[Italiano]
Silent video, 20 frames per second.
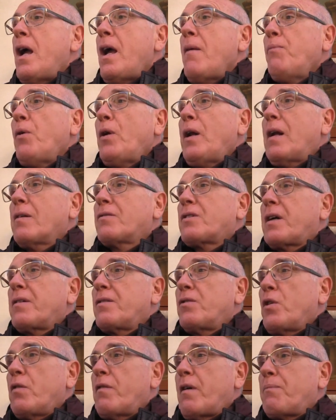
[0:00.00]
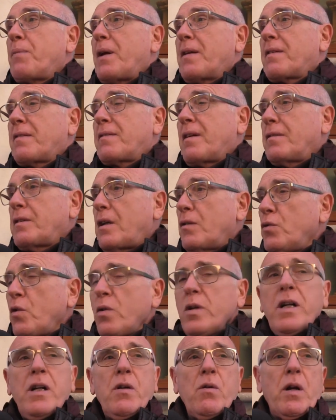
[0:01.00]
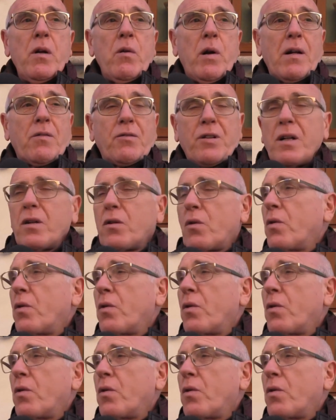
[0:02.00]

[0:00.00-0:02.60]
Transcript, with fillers: e poi l'altra che si trova a piazza Sant'Antonino e un'altra